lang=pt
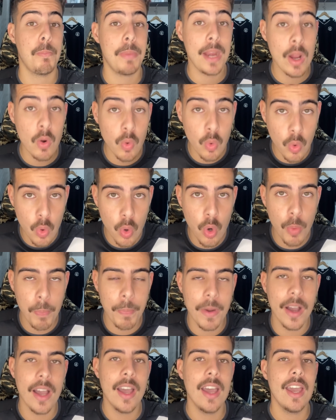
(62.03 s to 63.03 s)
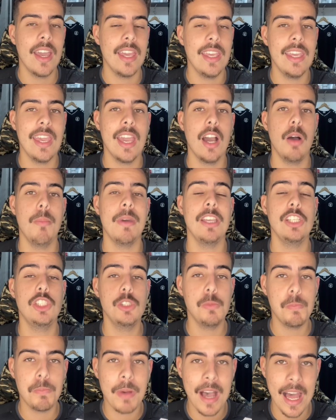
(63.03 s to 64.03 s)
Preocupa e
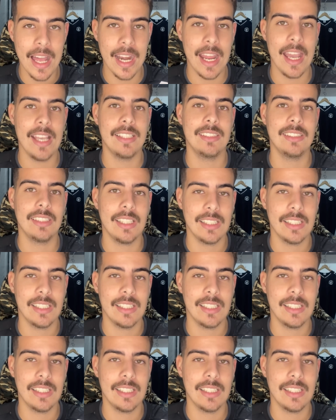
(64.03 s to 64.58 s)
realmente parece